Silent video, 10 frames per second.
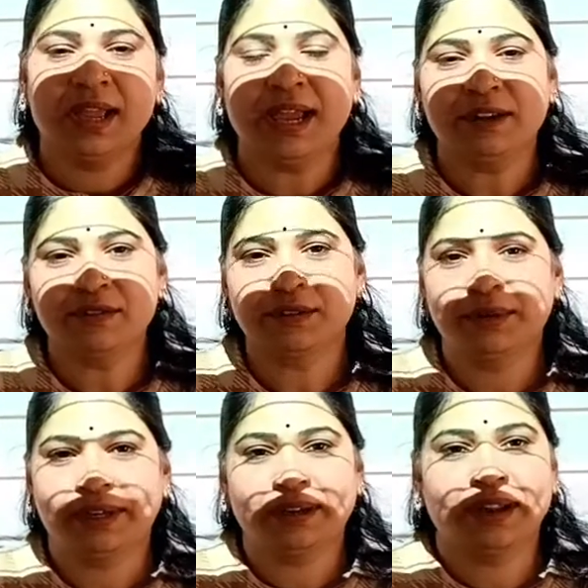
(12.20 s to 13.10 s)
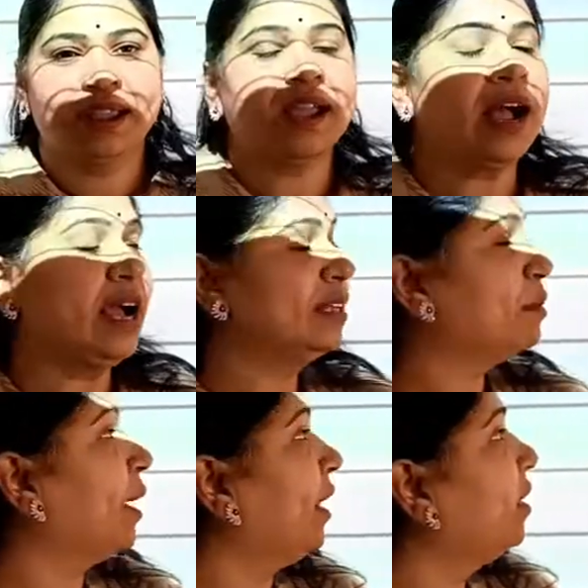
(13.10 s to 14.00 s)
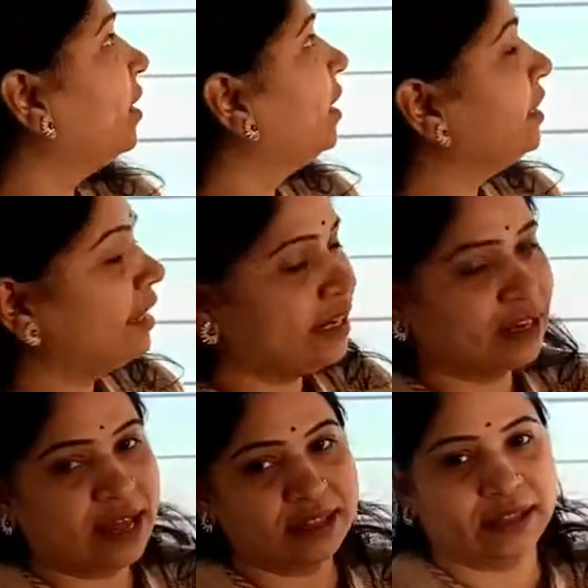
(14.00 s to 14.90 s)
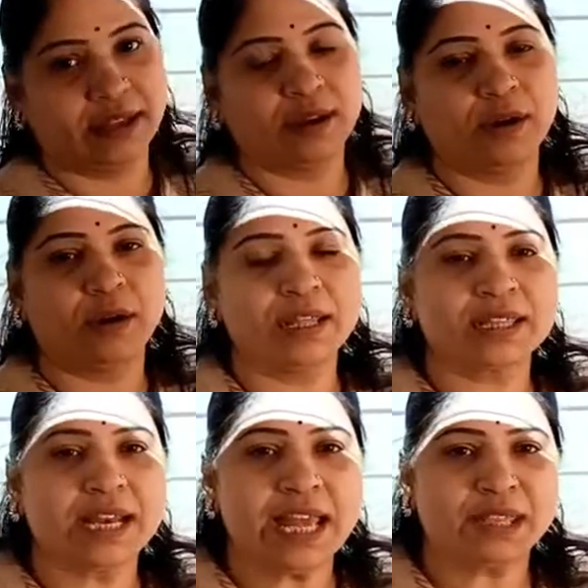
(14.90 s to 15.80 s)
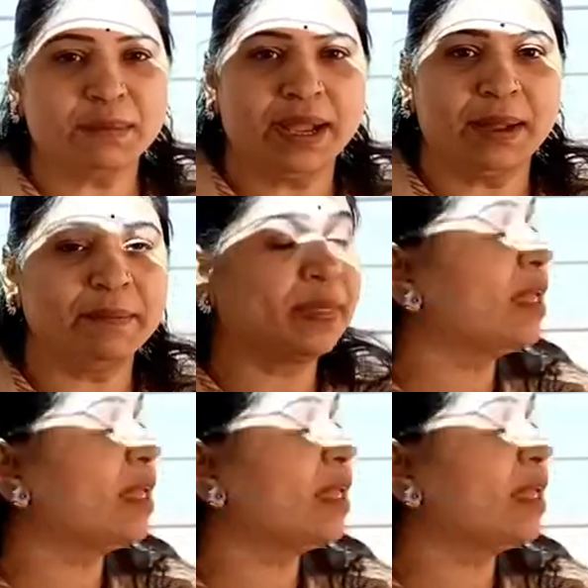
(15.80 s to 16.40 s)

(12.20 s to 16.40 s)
हेलो स्टूडेंट आज हमारी हिंदी की क्लास है और इस क्लास में हम